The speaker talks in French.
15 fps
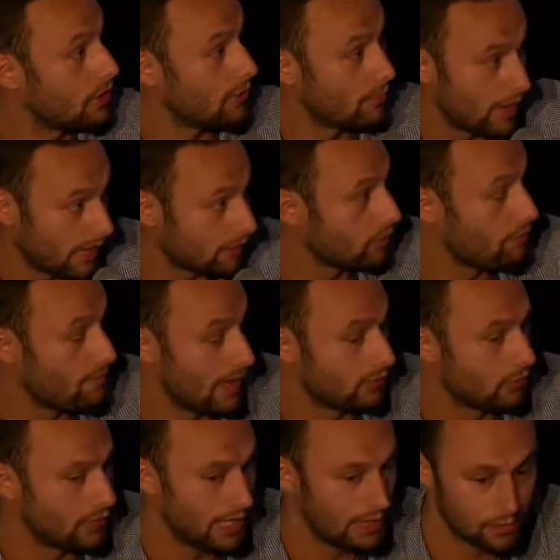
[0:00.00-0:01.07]
comme par exemple
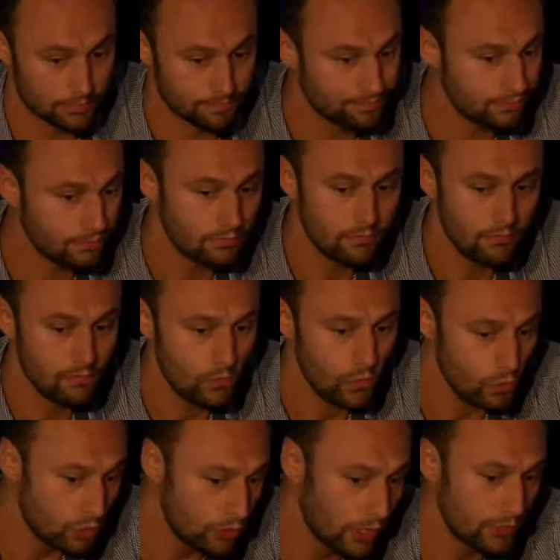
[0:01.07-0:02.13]
McDonald's.
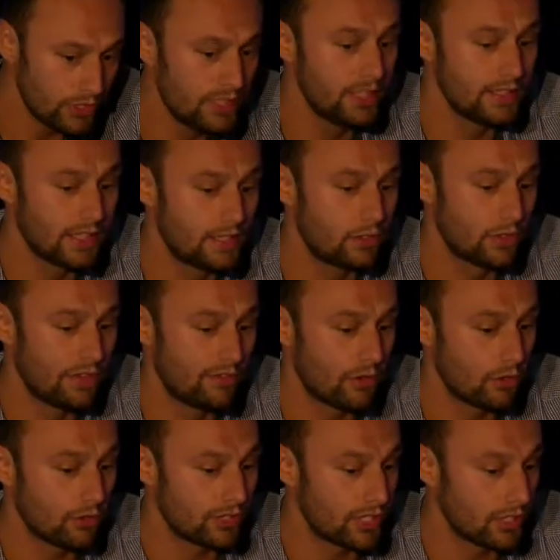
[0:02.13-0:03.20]
On a aussi essayé de se
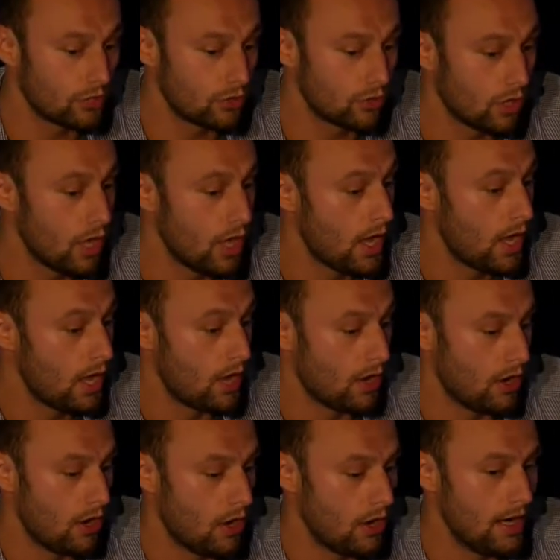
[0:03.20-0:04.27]
différencier sur
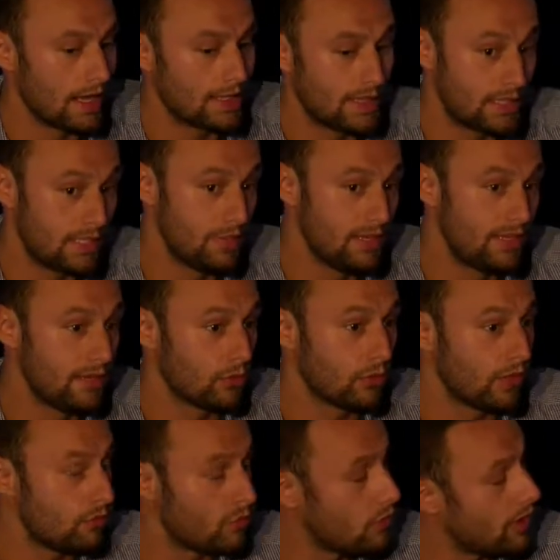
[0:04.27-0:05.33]
euh, l'accessibilité. On
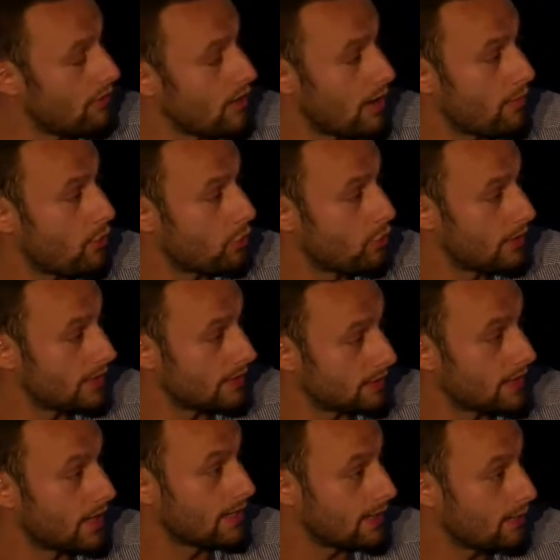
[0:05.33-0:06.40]
a voulu avoir un produit qui était
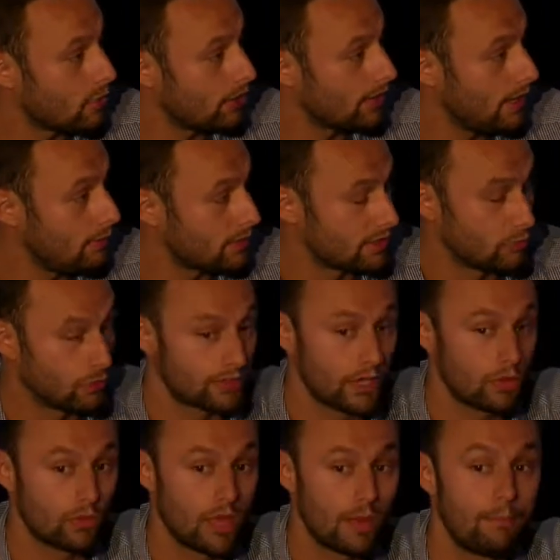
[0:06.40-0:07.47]
très abordable. C'est pour ça
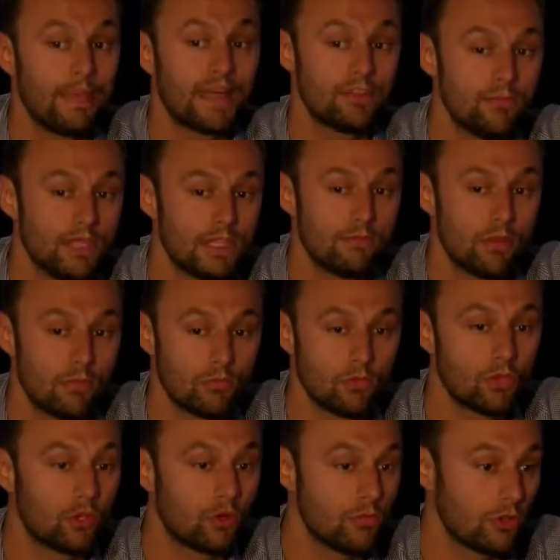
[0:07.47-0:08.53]
qu'on n'a pas de minimum de
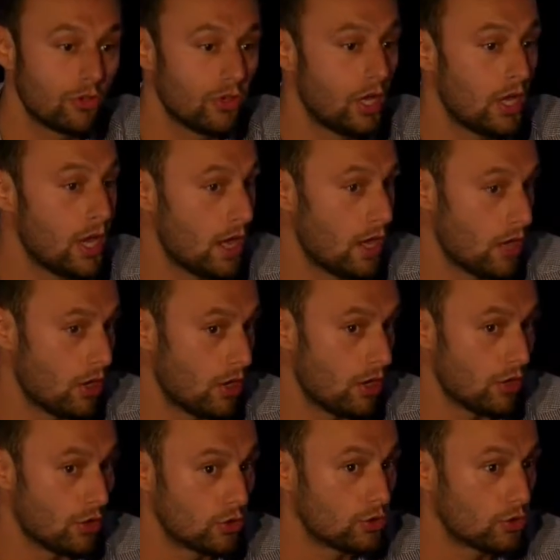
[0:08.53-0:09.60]
commandes
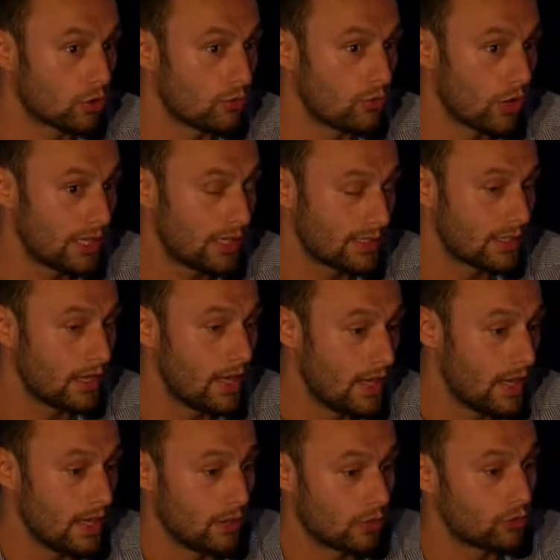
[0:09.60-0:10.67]
euh, sur Uber Eats.
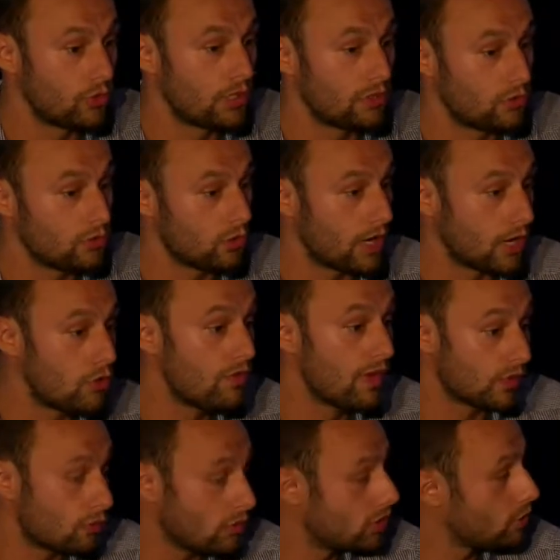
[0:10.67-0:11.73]
Et ensuite, sur la
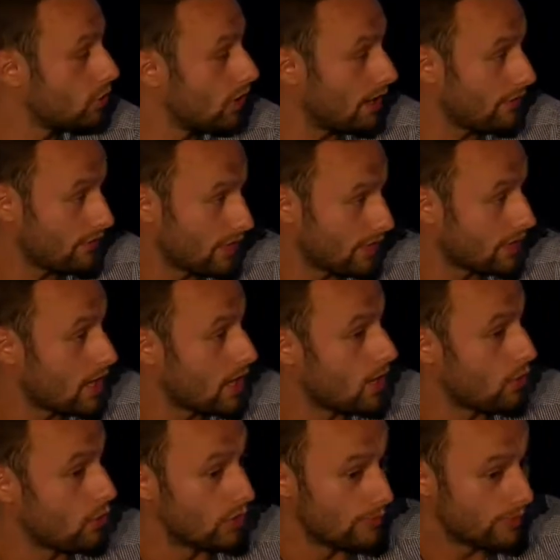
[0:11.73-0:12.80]
couverture géographique,
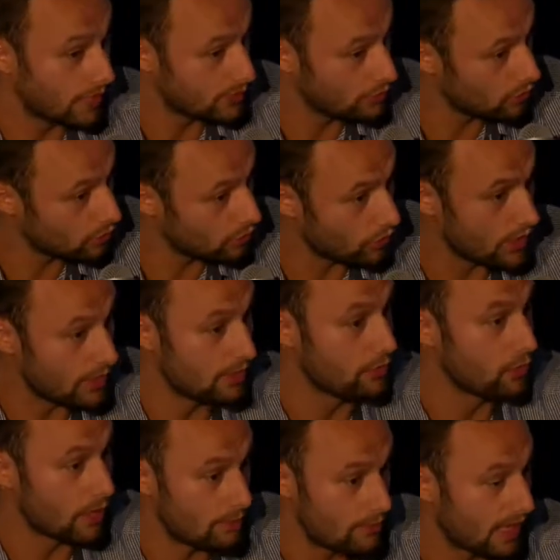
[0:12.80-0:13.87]
on est présent dans les,
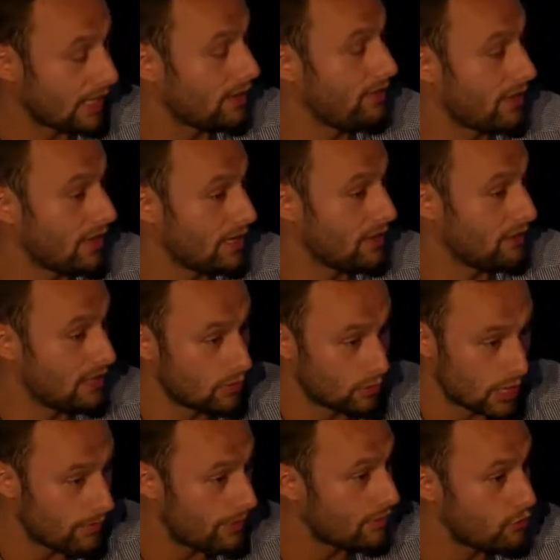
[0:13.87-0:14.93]
périphéries des villes. On
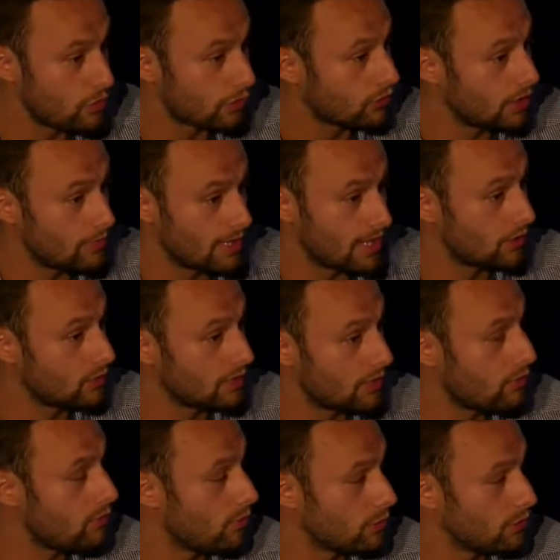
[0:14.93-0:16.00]
n'a pas voulu être une application
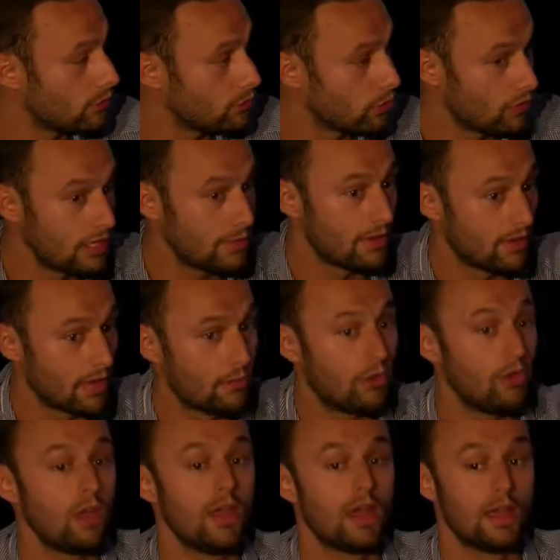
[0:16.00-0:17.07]
simplement de centre-ville, mais
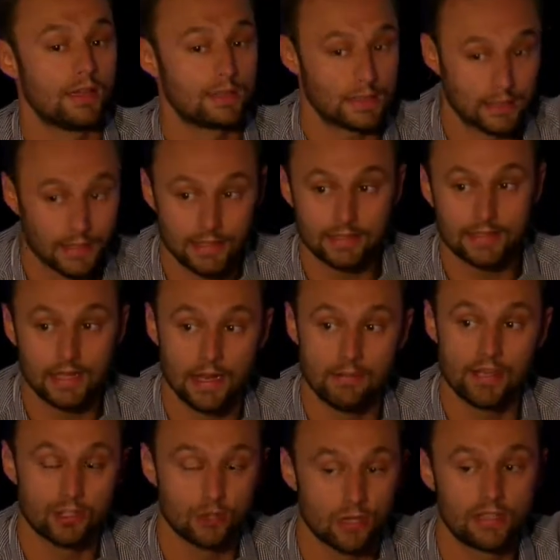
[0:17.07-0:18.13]
vraiment s'adresser à la
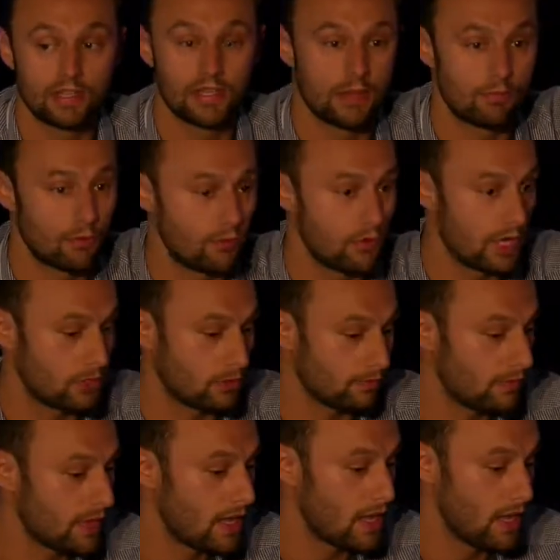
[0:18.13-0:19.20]
majorité de la population.
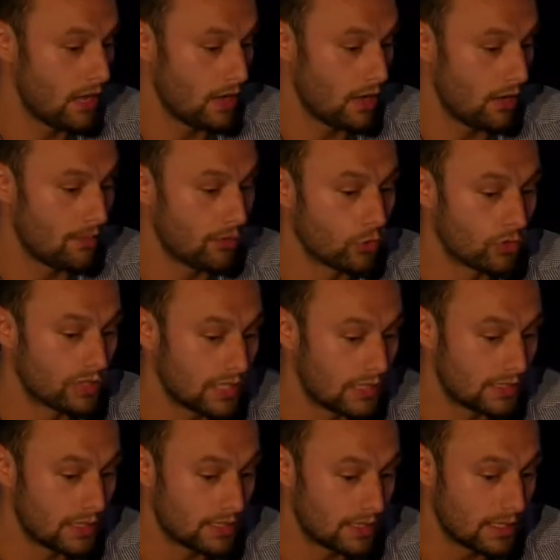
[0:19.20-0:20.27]
Euh, donc,
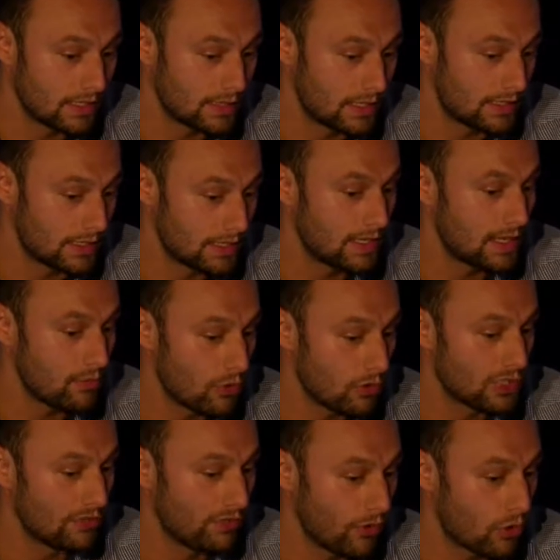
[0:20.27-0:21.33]
c'est ces éléments
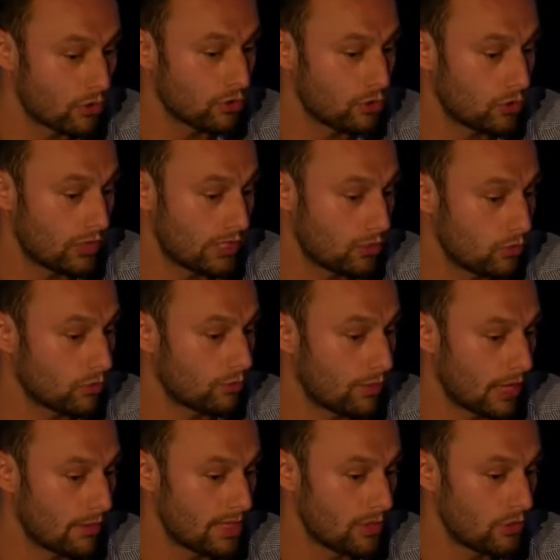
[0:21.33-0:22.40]
différenciants qui nous ont
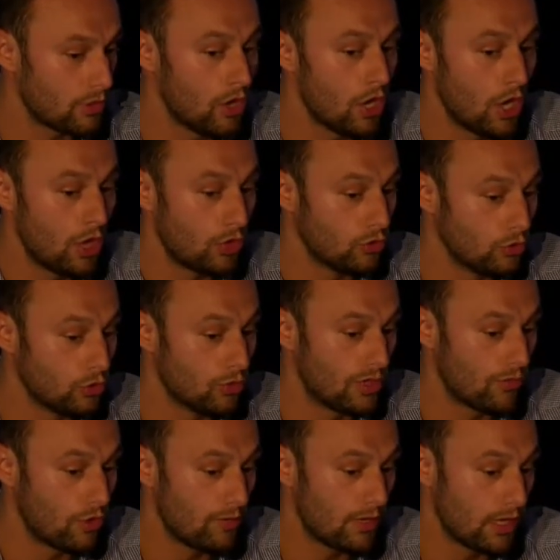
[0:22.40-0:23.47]
permis de, nous
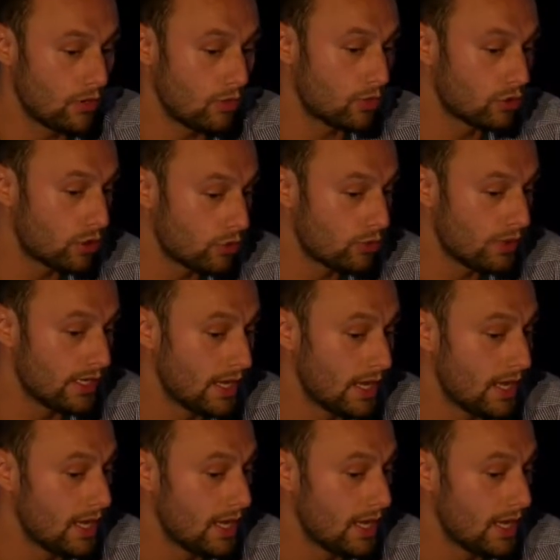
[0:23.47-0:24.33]
développer. Aujourd'hui,